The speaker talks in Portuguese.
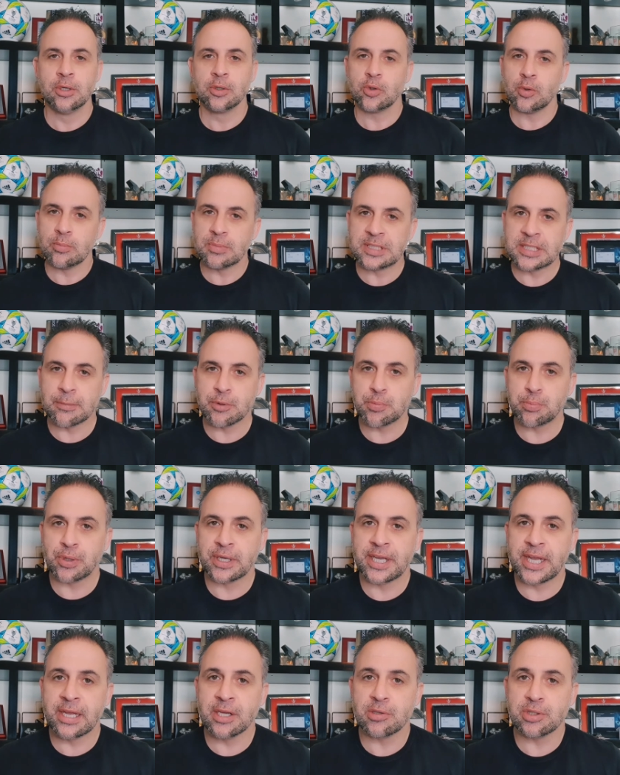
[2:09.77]
comecemos por
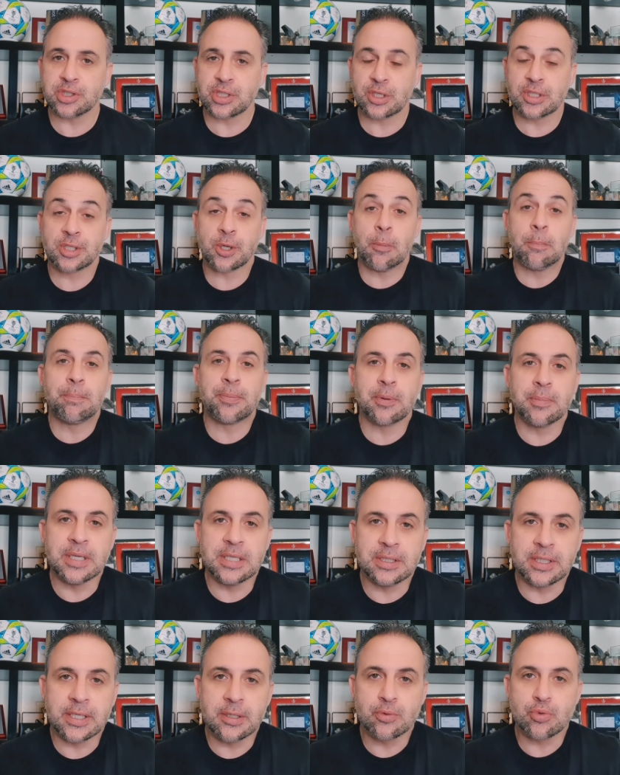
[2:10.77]
aqueles que são
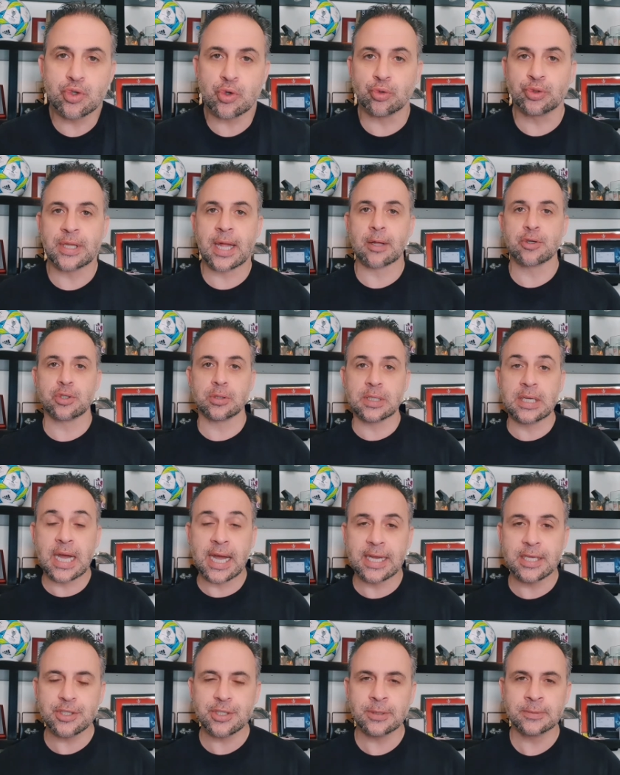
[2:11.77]
permitidos, os contactos
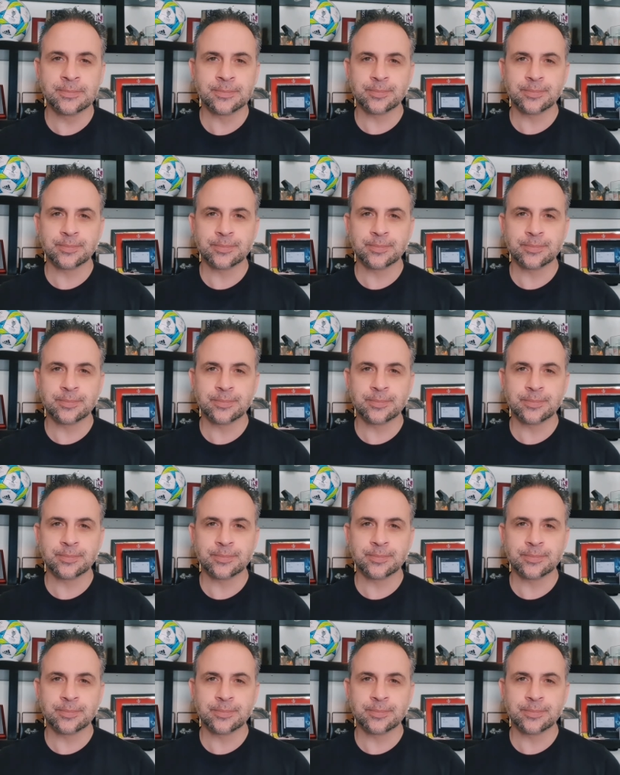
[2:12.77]
legais,